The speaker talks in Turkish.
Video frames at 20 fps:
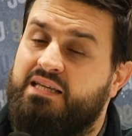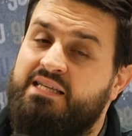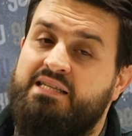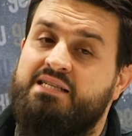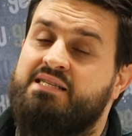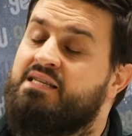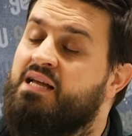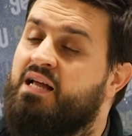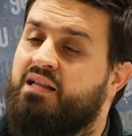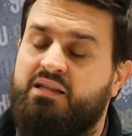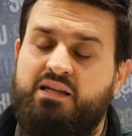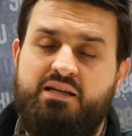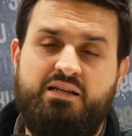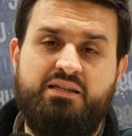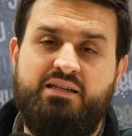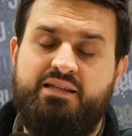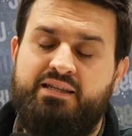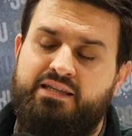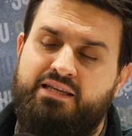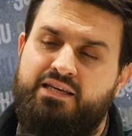
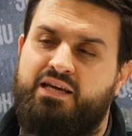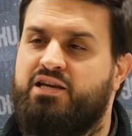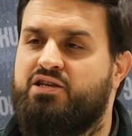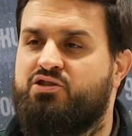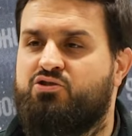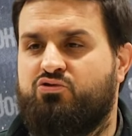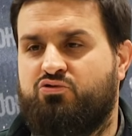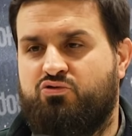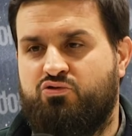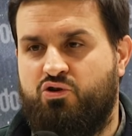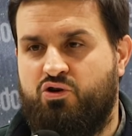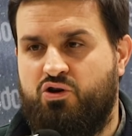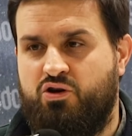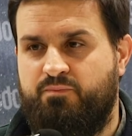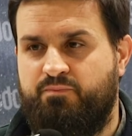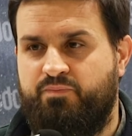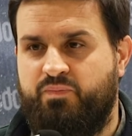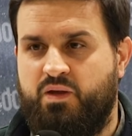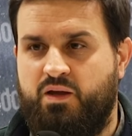insanların niye istiyor?